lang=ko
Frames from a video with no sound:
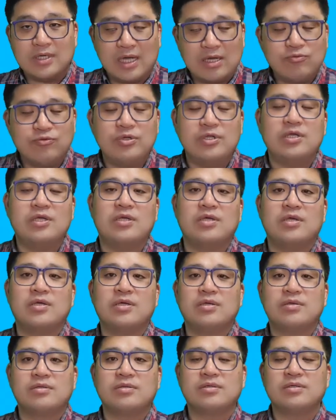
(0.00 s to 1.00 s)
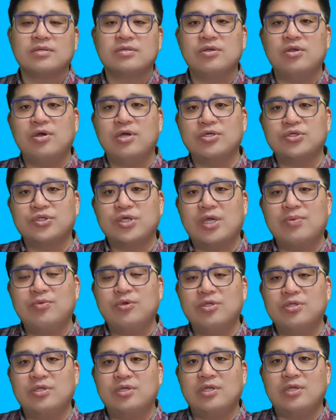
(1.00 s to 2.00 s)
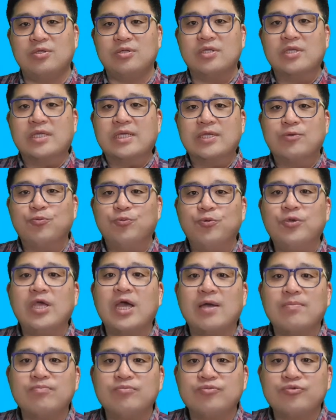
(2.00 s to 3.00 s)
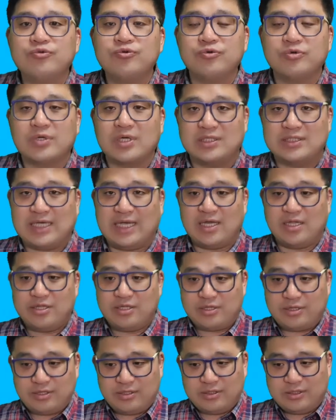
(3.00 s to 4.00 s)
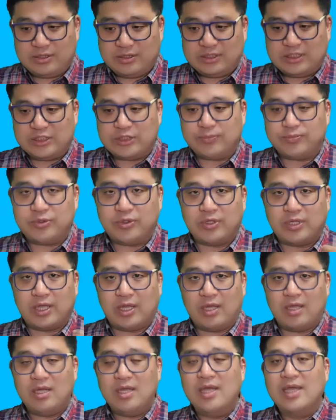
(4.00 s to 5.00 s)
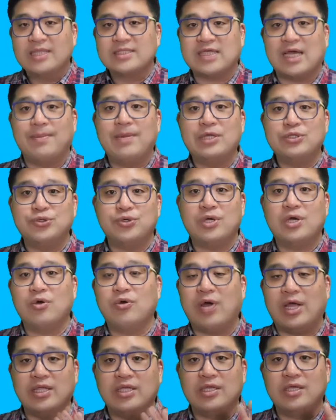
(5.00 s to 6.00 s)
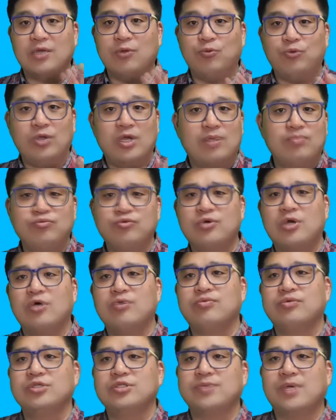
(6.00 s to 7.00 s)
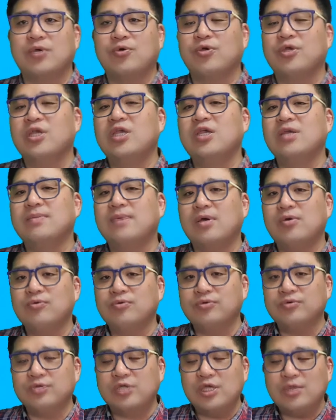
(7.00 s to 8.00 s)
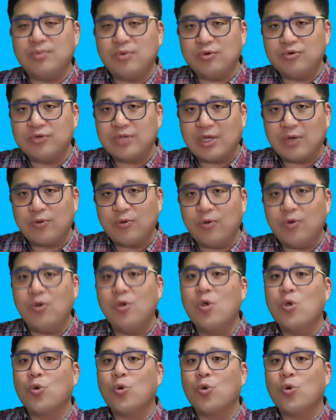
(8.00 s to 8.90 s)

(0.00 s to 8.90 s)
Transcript: 우리 끌려가셨던 할머니들이 위안부 그러니까 자기가 직접적으로 이렇게 자발적으로 한 거 아니니까 위안부라고 부르지 말고 일반군, 1번군하고꼭